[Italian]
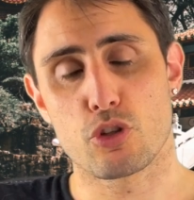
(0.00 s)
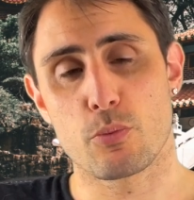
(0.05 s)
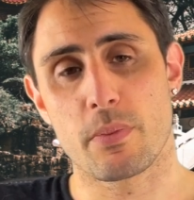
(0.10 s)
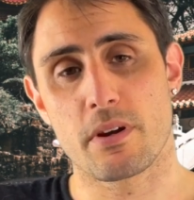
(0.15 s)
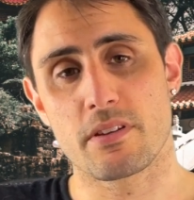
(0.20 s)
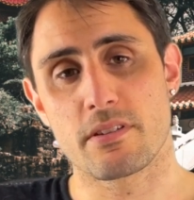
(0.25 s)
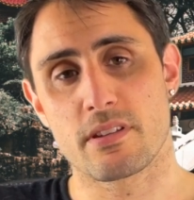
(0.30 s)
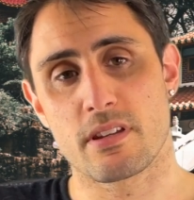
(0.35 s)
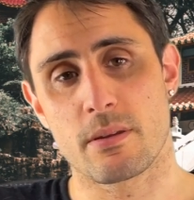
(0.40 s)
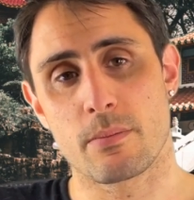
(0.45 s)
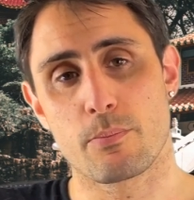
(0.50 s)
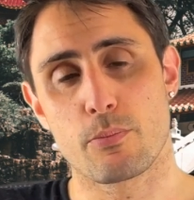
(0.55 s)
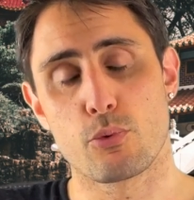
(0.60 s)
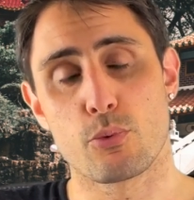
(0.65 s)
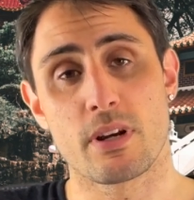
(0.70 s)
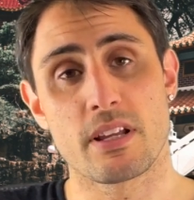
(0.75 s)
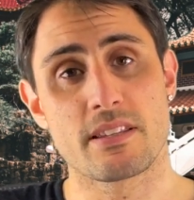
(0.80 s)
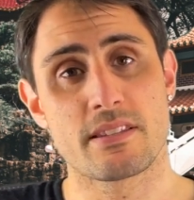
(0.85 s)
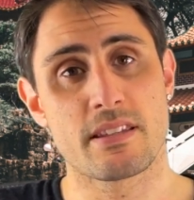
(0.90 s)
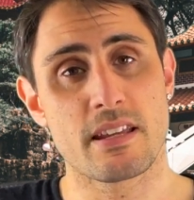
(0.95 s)
per esempio,
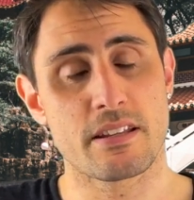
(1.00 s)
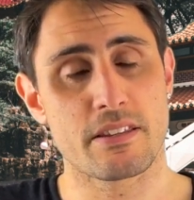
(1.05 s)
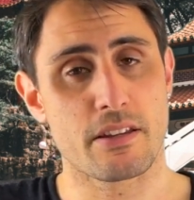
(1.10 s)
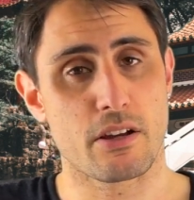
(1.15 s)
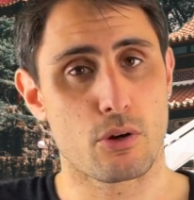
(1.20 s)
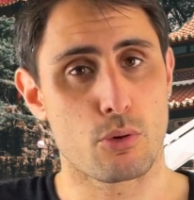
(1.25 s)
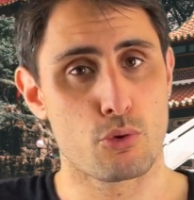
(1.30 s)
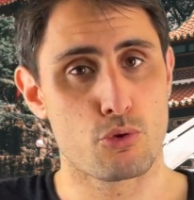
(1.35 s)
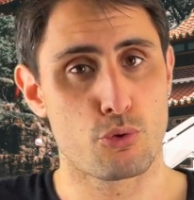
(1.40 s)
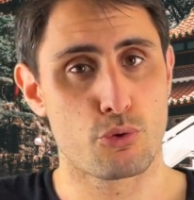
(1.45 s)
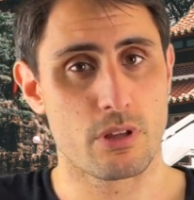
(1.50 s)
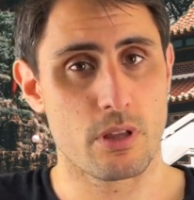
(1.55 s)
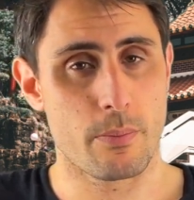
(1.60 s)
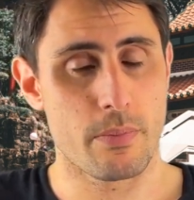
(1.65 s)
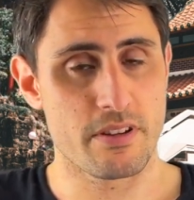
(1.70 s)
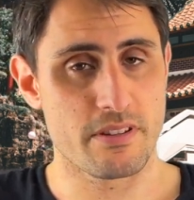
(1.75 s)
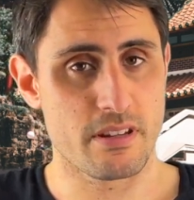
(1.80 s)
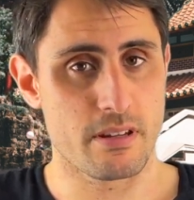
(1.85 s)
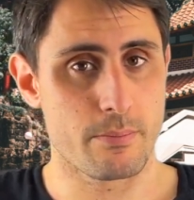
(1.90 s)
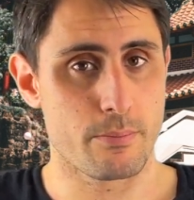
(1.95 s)
un'azienda conosciuta
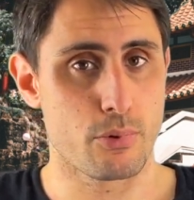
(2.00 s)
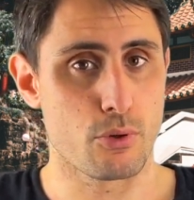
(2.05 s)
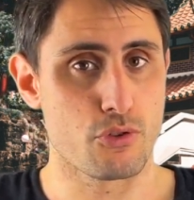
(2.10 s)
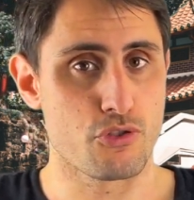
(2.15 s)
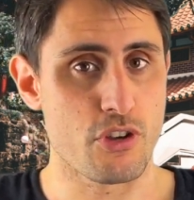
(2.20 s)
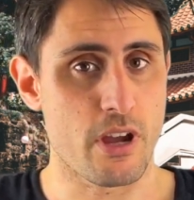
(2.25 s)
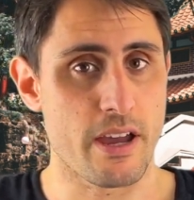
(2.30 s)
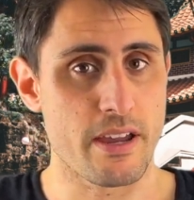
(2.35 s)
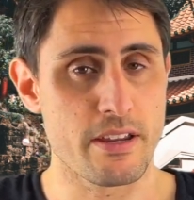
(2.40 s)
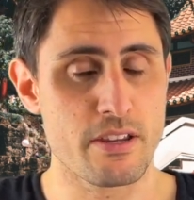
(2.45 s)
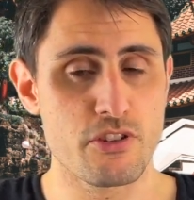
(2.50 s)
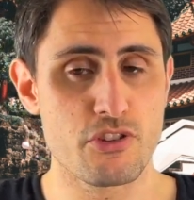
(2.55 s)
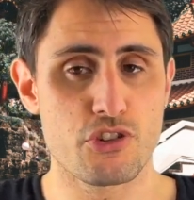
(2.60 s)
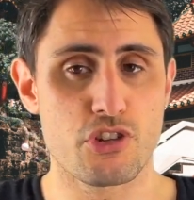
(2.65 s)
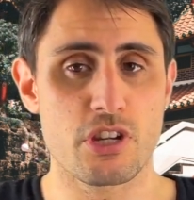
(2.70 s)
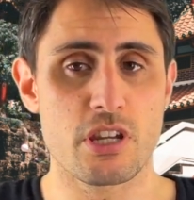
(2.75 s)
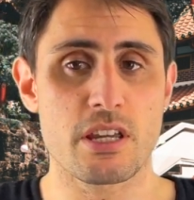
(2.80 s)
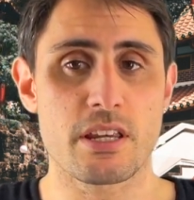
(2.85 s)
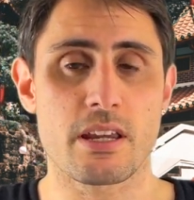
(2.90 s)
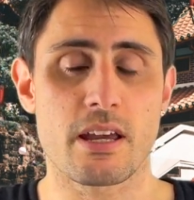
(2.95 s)
per esempio già in
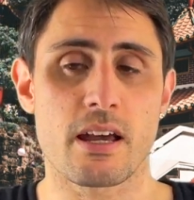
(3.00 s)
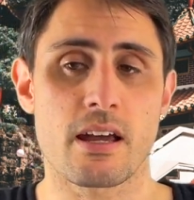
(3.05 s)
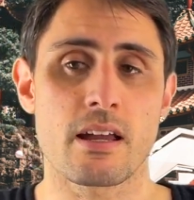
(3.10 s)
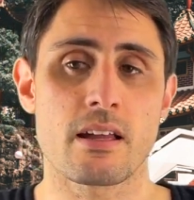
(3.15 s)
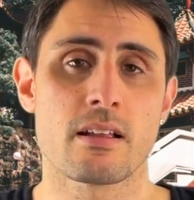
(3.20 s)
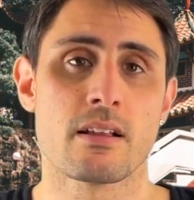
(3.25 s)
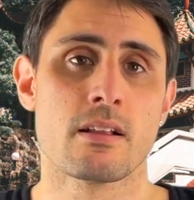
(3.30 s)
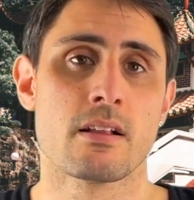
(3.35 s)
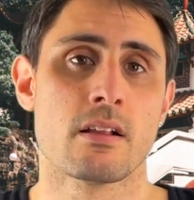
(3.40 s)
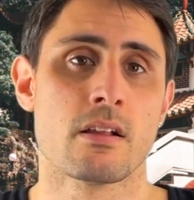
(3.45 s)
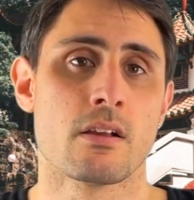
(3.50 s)
Cina,